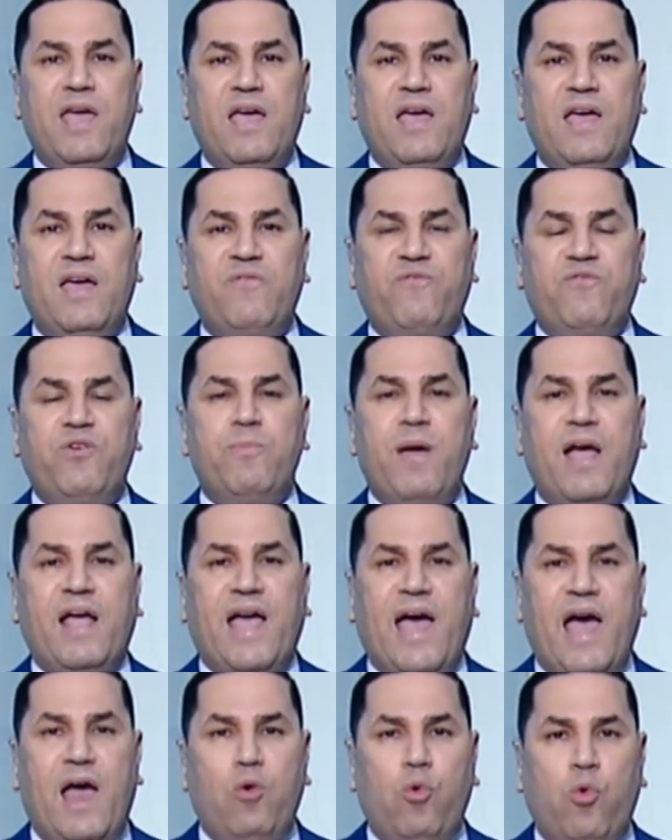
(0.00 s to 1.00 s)
في
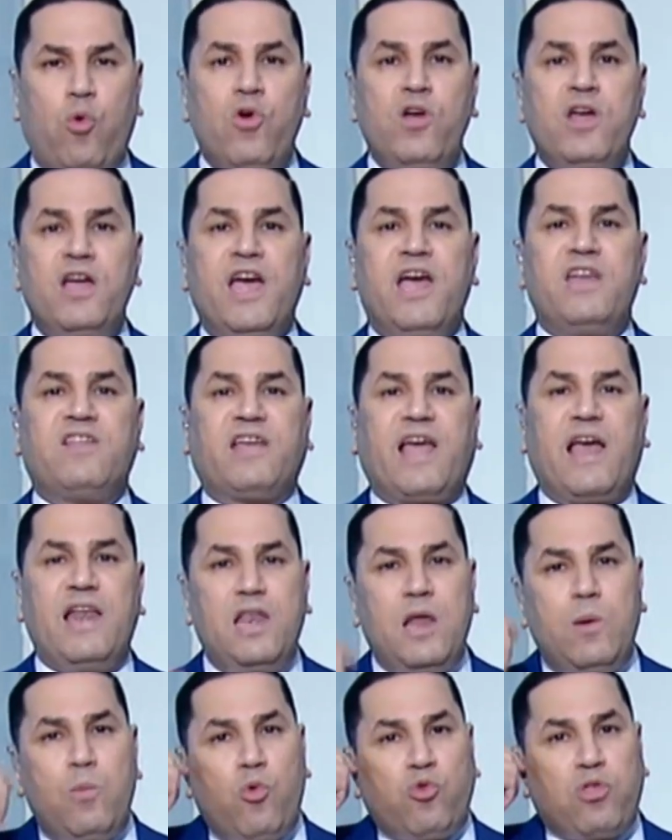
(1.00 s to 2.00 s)
مجاله
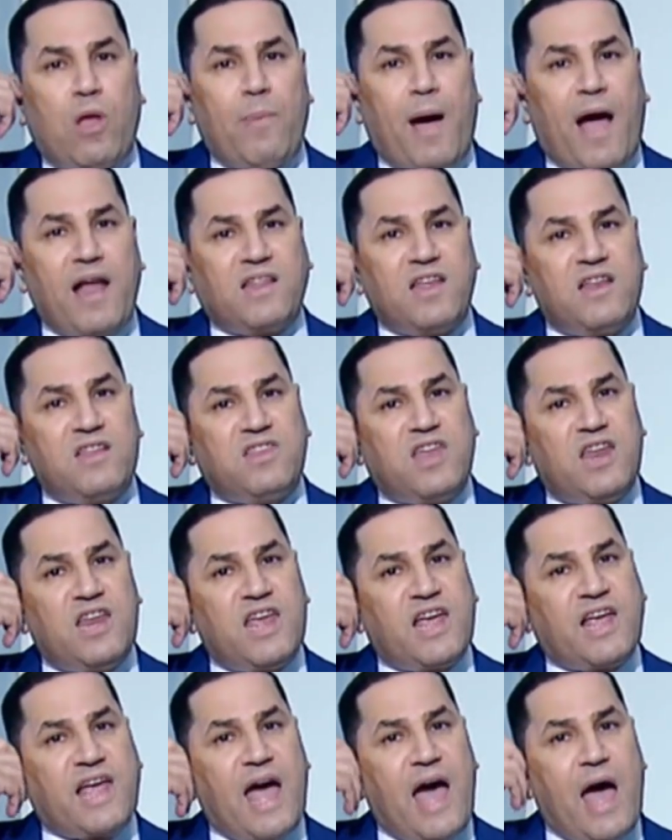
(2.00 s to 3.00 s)
اتكلموا طب هتديني
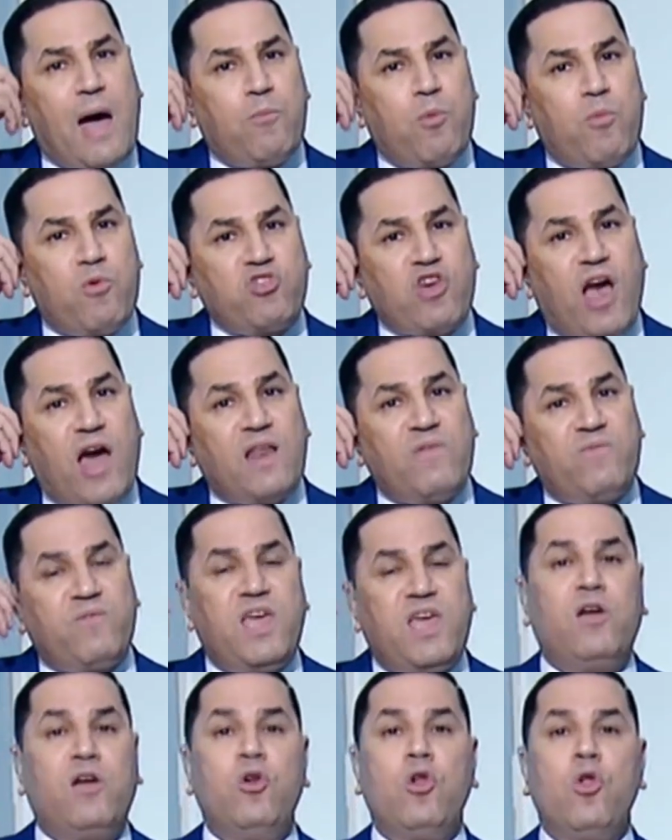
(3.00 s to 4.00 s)
كام ومش عارف
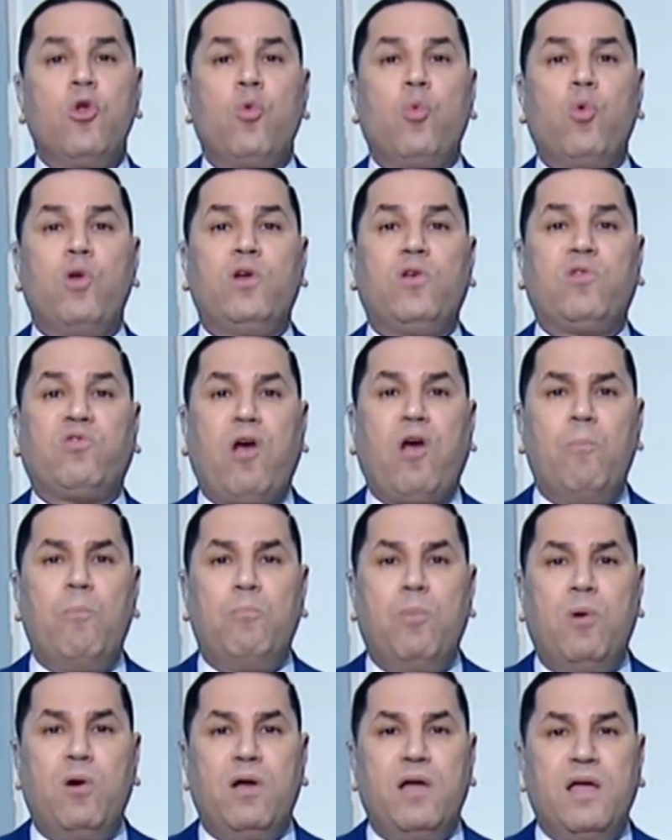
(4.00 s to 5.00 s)
ايه
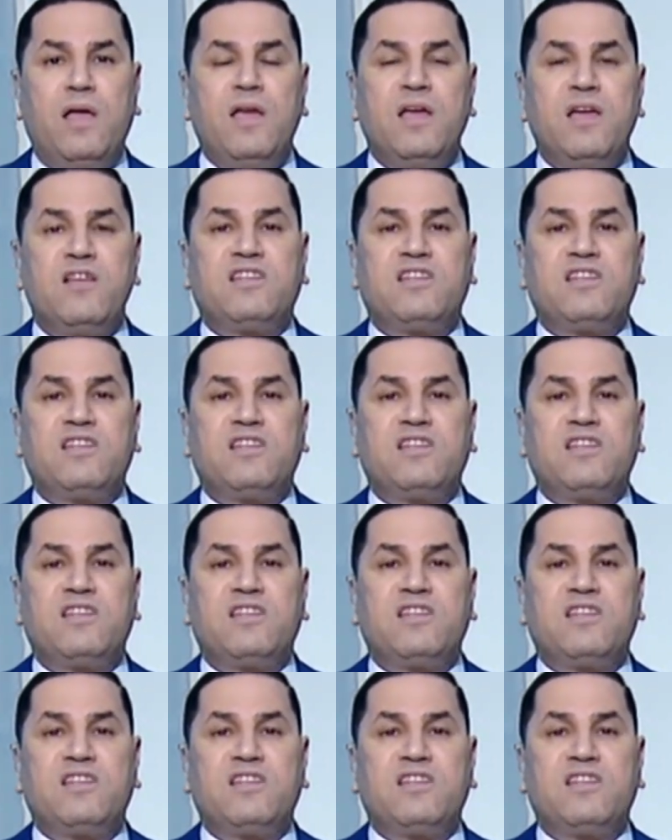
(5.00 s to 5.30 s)
ونظام آه،